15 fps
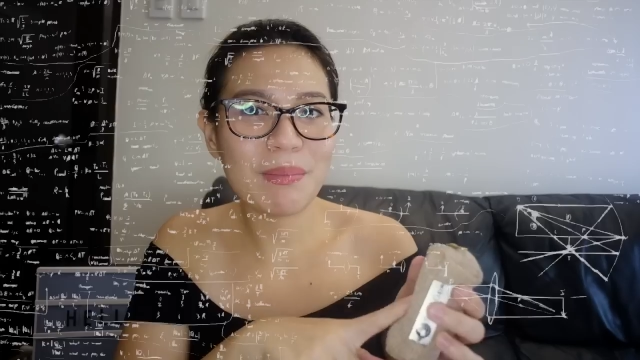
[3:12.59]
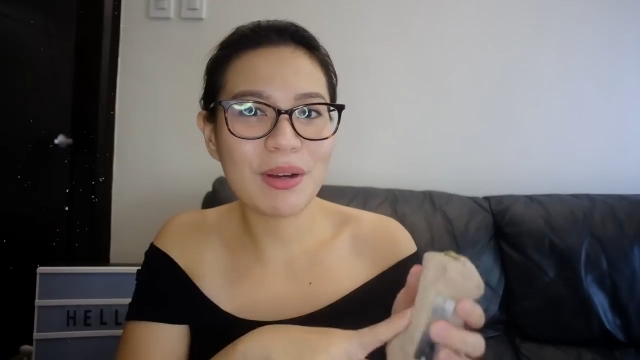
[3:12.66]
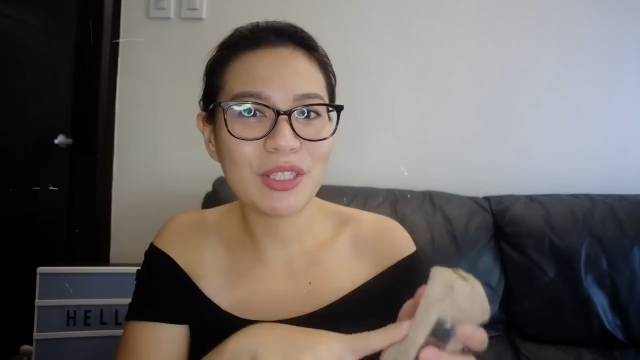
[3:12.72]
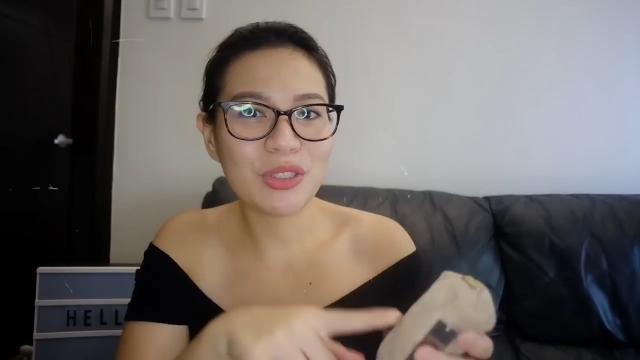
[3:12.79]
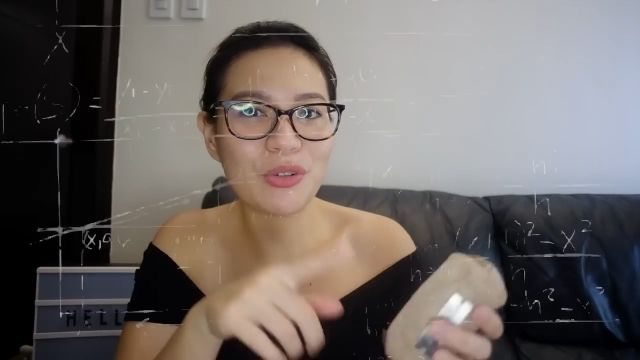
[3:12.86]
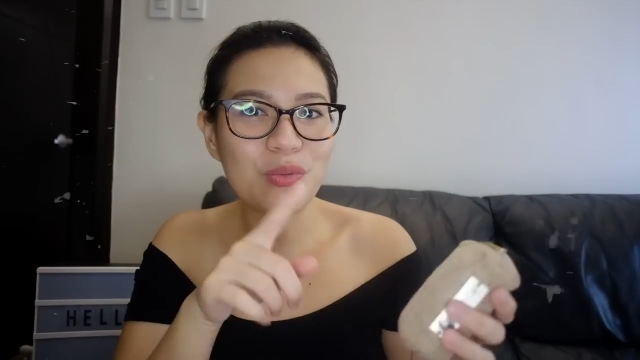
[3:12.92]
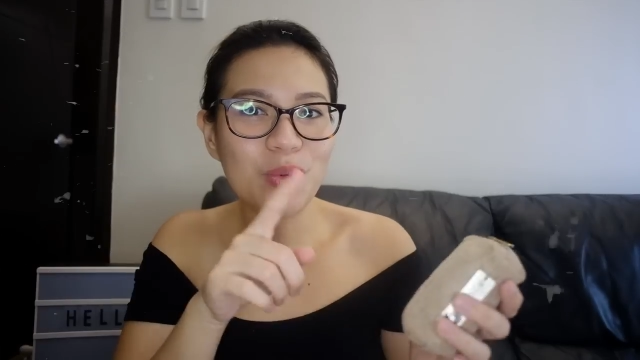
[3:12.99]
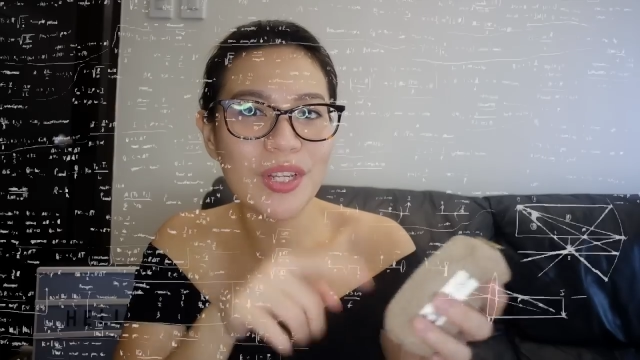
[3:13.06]

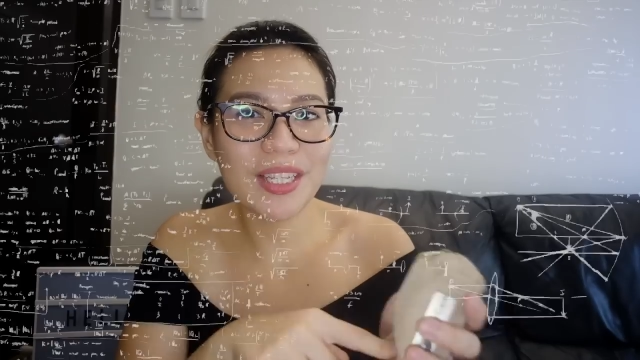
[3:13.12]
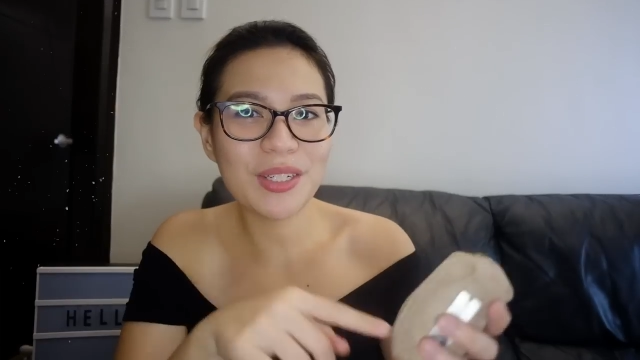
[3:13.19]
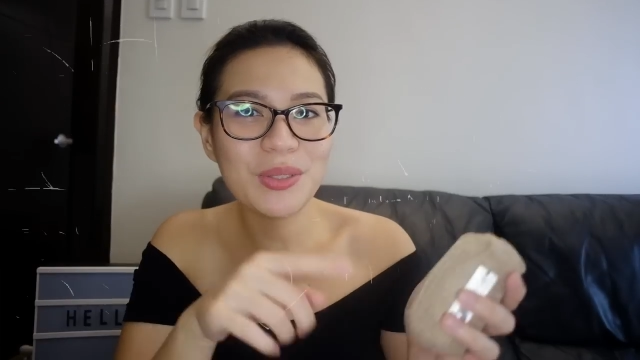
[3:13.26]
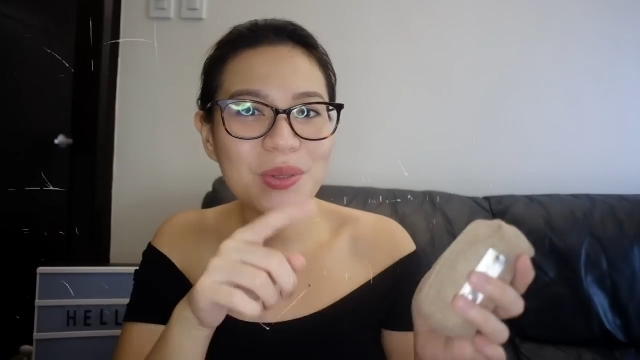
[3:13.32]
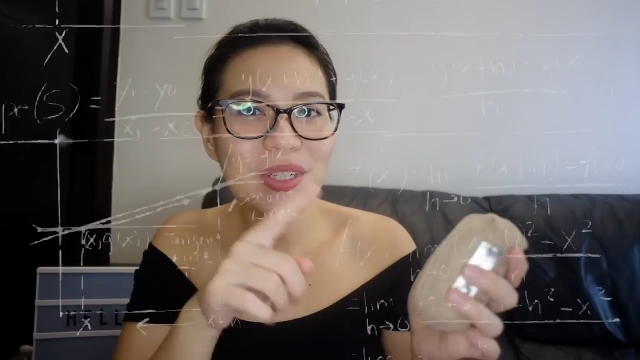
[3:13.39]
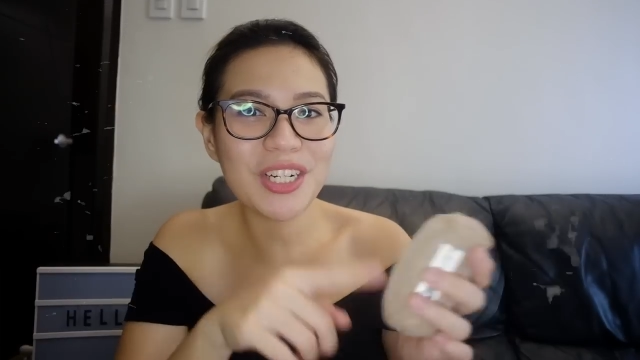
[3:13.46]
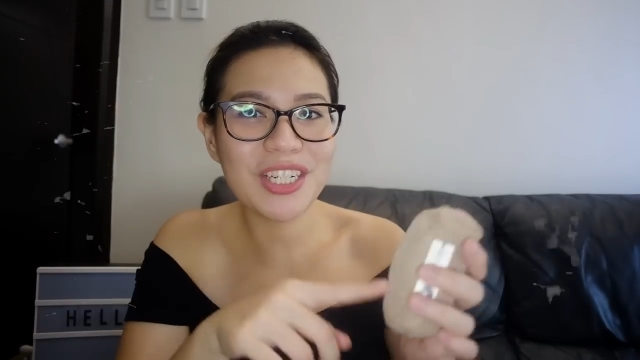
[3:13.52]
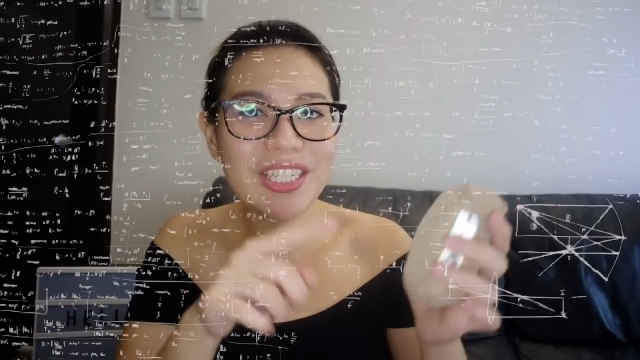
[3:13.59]
So,
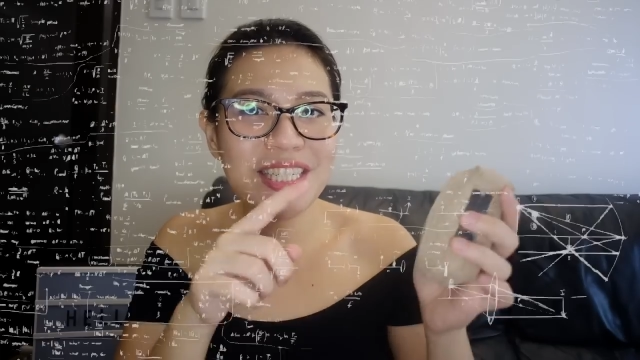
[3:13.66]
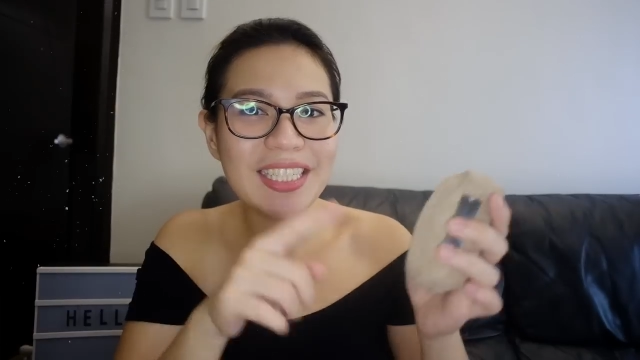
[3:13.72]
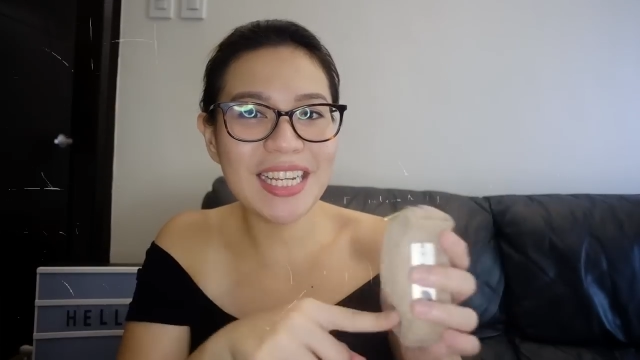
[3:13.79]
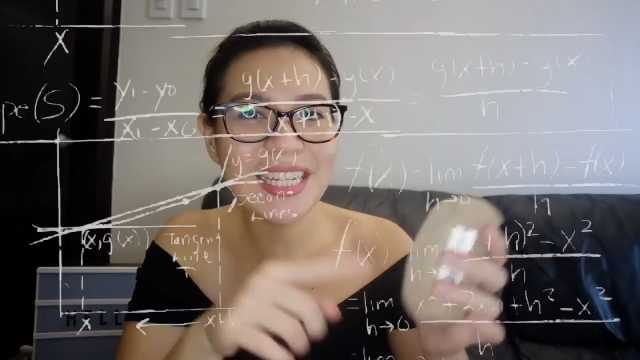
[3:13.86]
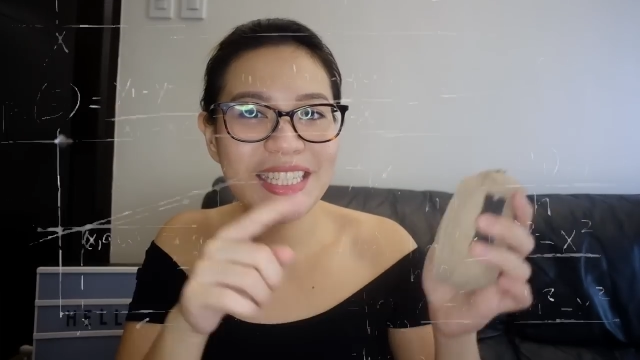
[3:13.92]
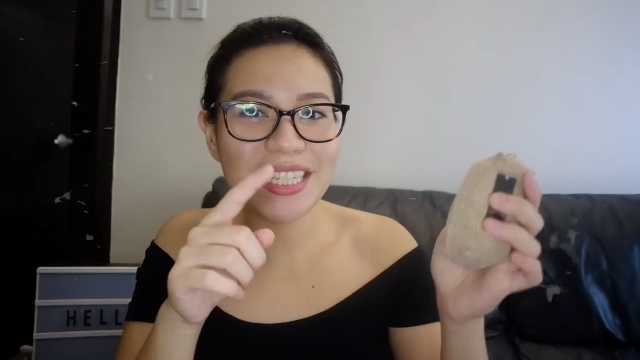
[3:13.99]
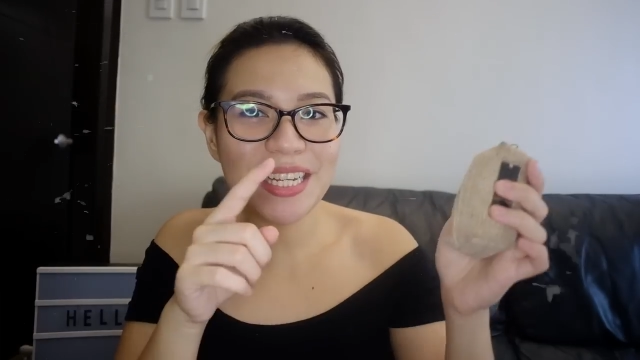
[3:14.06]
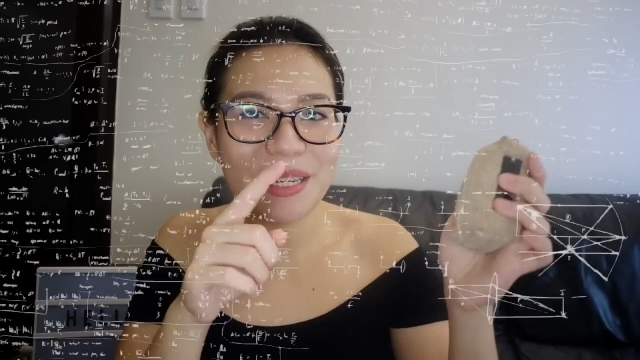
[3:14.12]
1,199
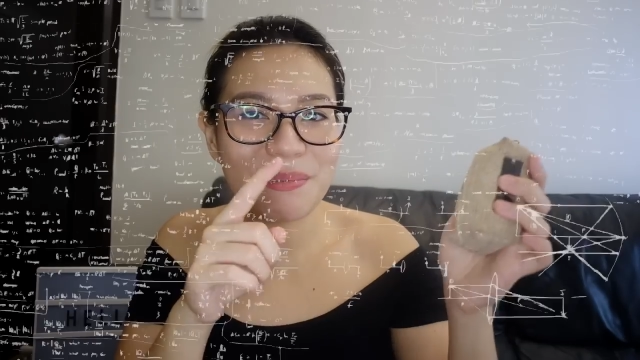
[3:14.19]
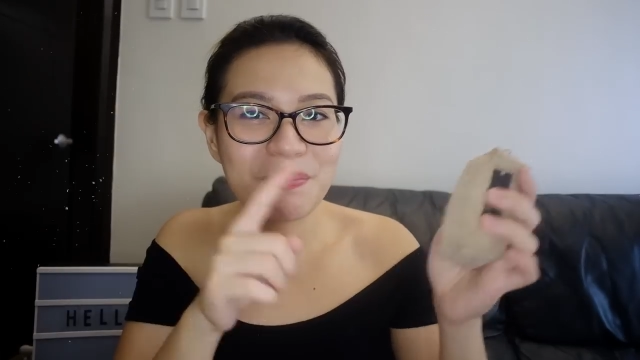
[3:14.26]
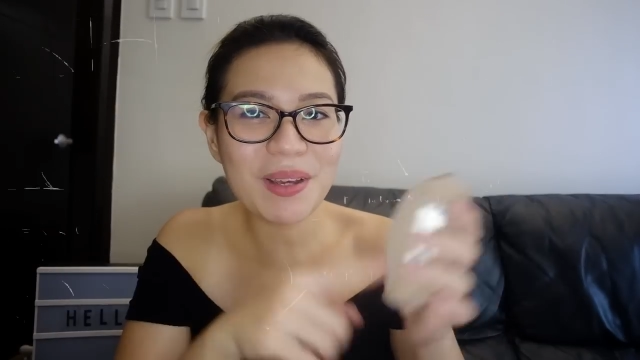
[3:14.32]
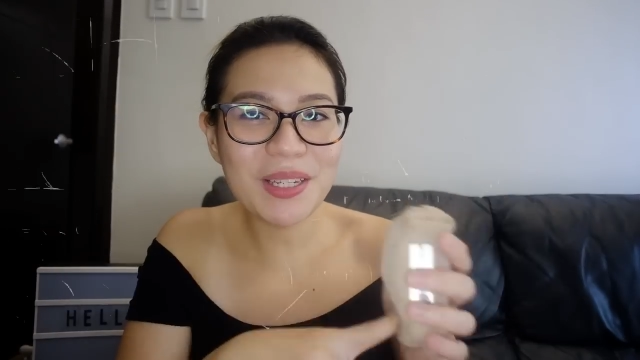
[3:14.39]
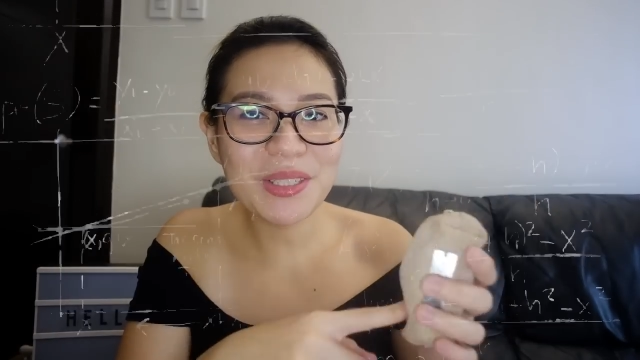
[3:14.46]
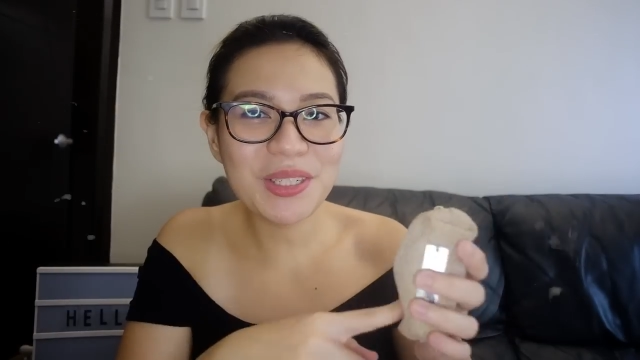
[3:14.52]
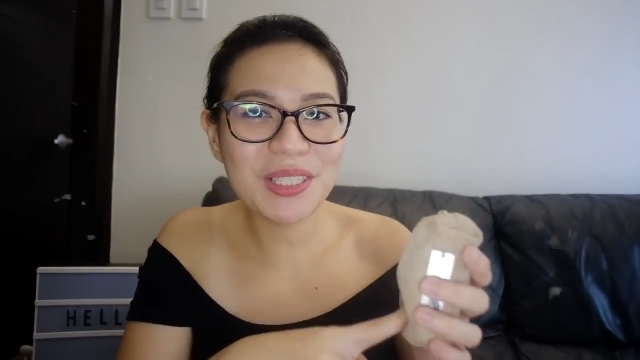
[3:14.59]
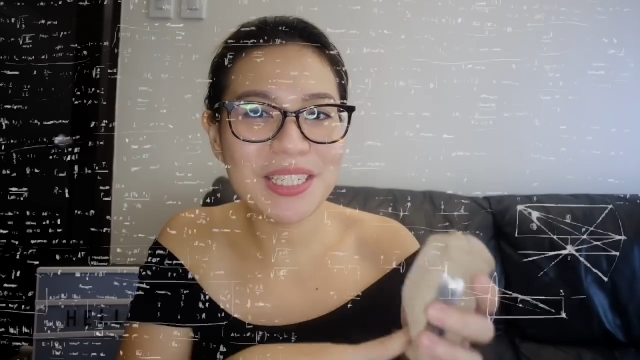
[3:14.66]
pesos,